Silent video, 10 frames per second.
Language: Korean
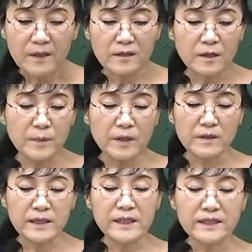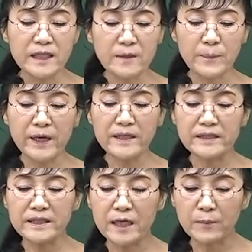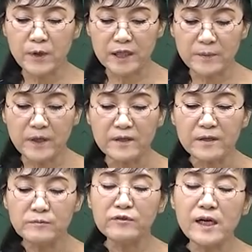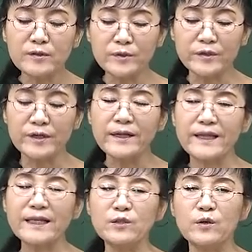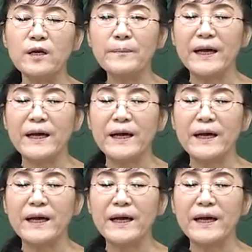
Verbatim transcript: 그러면 1장 페이지 책 보게 되면 문항수를 대충